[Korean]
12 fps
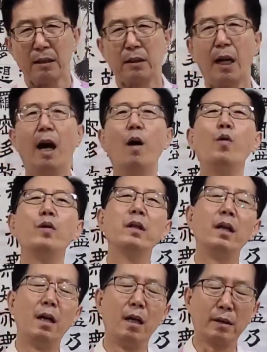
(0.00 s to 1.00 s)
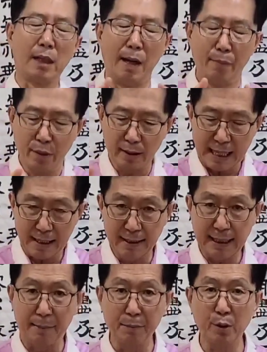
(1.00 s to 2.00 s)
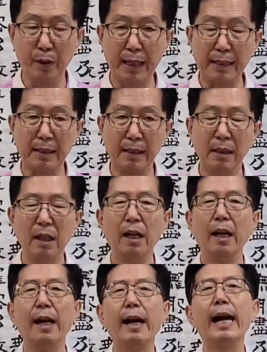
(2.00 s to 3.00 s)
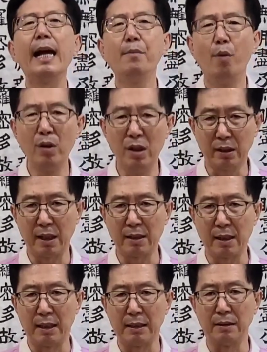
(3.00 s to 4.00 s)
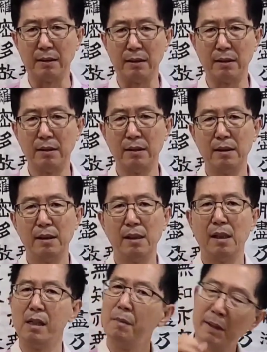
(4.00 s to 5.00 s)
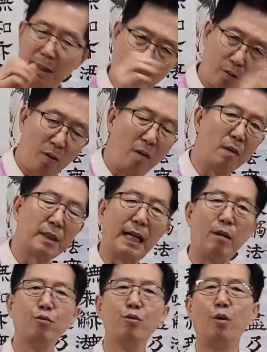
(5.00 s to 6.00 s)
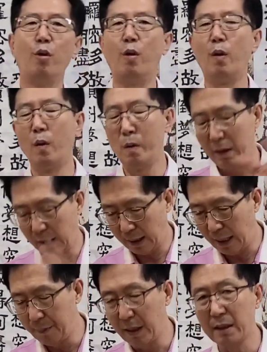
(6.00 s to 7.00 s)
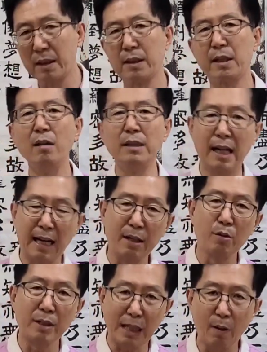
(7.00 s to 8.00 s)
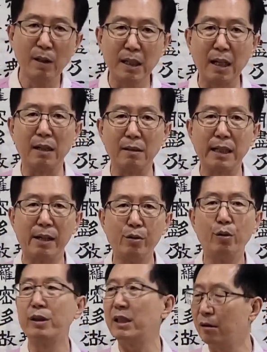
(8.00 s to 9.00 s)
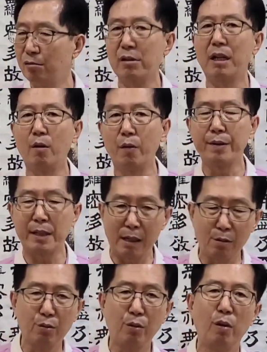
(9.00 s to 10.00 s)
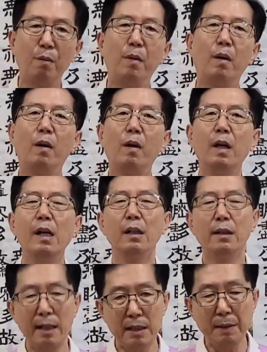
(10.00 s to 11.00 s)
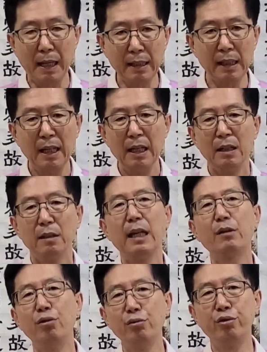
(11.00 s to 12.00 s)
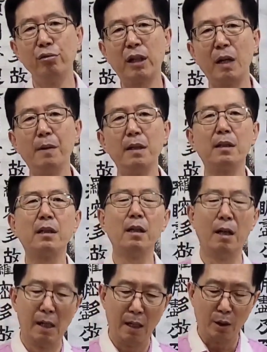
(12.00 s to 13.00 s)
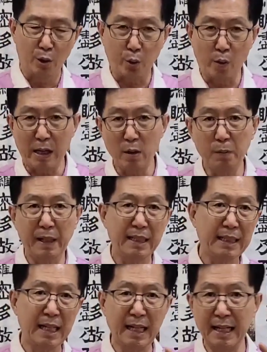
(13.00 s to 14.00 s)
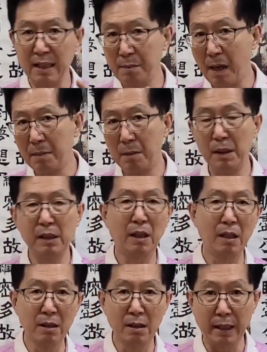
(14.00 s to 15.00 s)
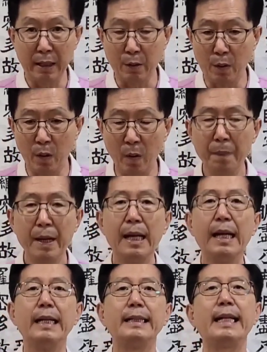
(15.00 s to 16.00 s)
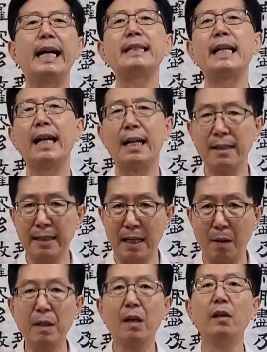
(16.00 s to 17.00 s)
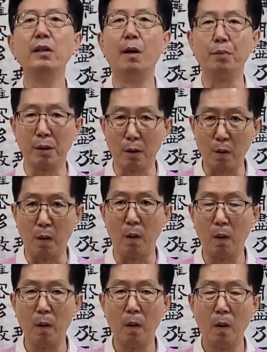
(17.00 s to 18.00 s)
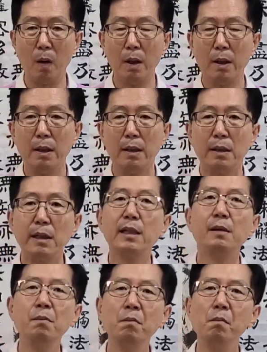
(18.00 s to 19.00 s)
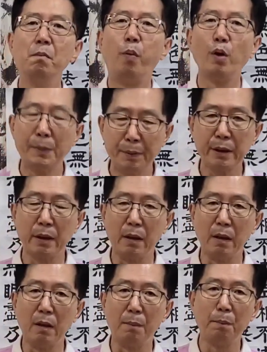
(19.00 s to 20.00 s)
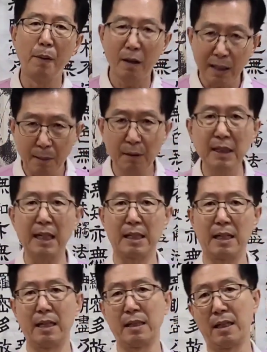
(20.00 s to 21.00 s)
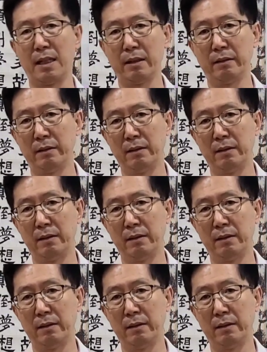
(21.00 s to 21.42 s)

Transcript: 더불어 더불어 사는 삶 속에서 행복을 느꼈잖아요. 서로 싸우고 이렇게 하면서 성질 안에도 싸웠잖아요. 싸우고 친구들하고도 싸우고 뭐 그랬지만 그게 툴툴 탈면서 조화롭게 살아가는 방법을 터득을 했고 자살하는 사람이 거의 없었고 지금 보십시오. 뻑하면 자살하잖아요.